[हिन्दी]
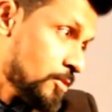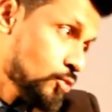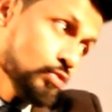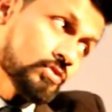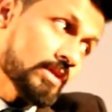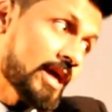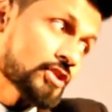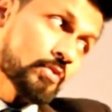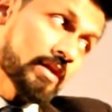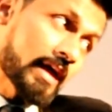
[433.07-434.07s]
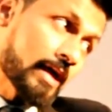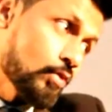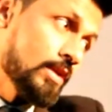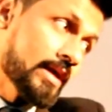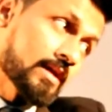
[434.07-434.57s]
तू ऐश्वर्य राय को
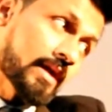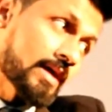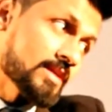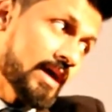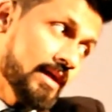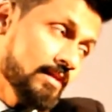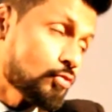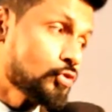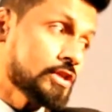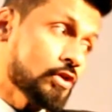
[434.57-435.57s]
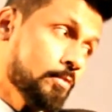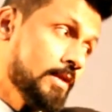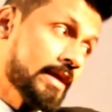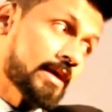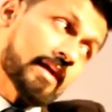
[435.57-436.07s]
लेकर के आ जाए किसी को भी
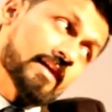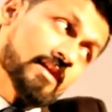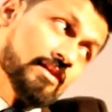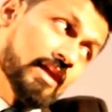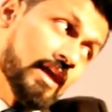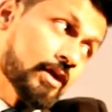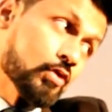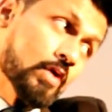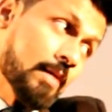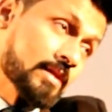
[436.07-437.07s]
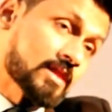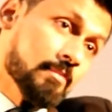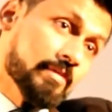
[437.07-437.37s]
लेकर के आ जाए नहीं करूंगा मतलब